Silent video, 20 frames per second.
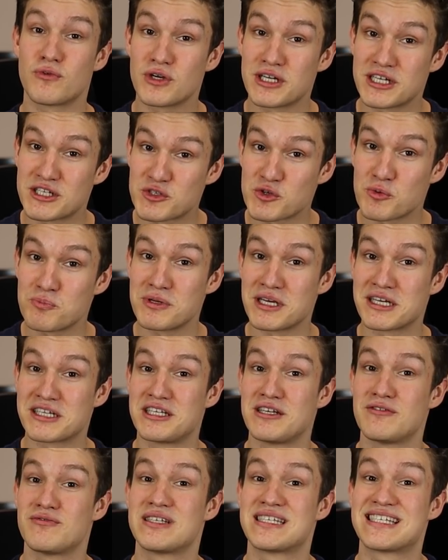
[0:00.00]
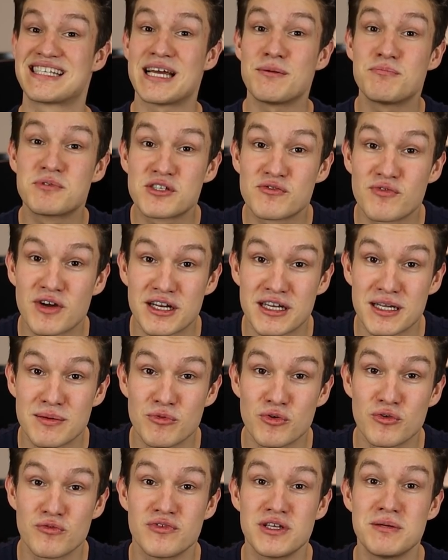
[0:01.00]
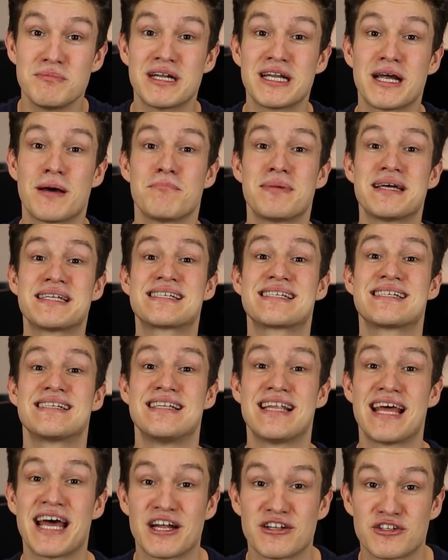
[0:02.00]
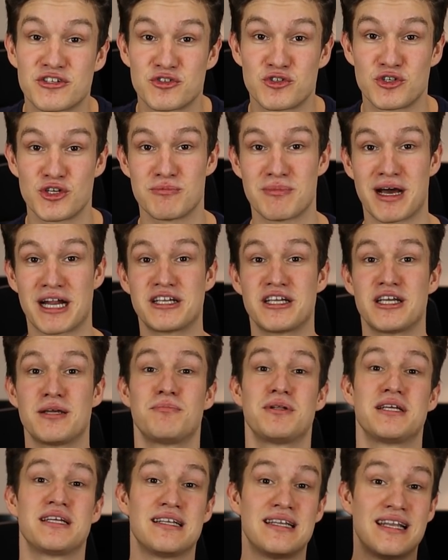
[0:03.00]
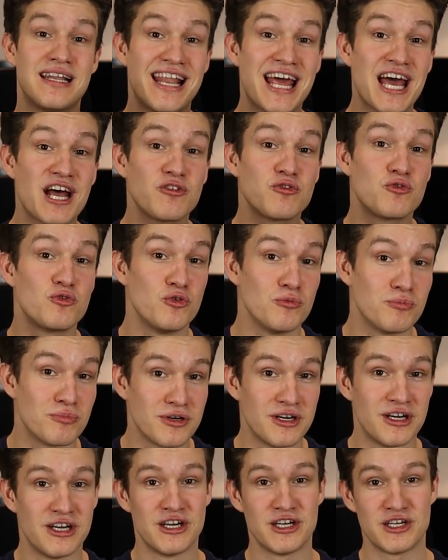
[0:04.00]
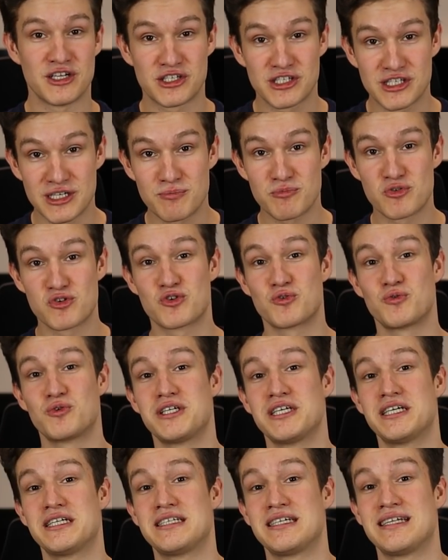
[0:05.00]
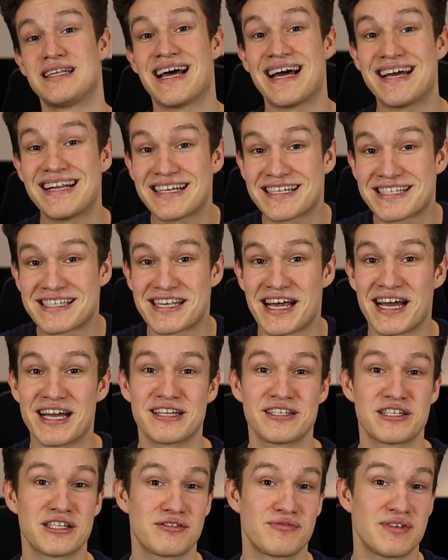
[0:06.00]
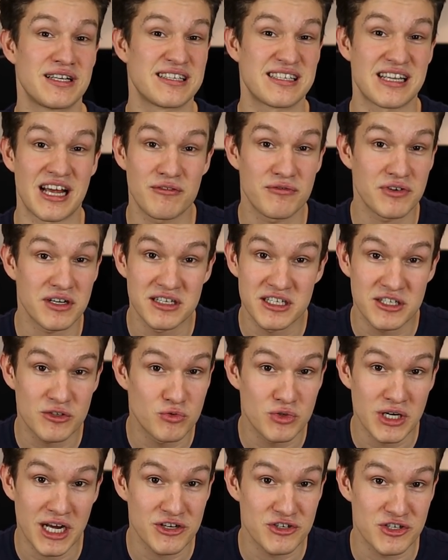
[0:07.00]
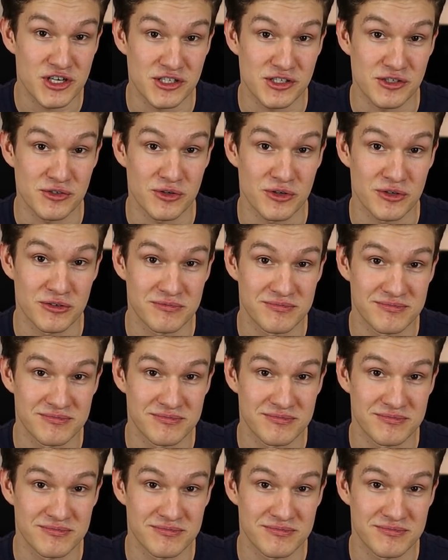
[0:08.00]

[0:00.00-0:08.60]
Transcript: vor der subjektiven Selbstwahrnehmung, wie man am besten lernt, dem angeblichen Lerntyp. Es gibt Studien, die leider zeigen, dass wir das einfach nicht gut einschätzen können.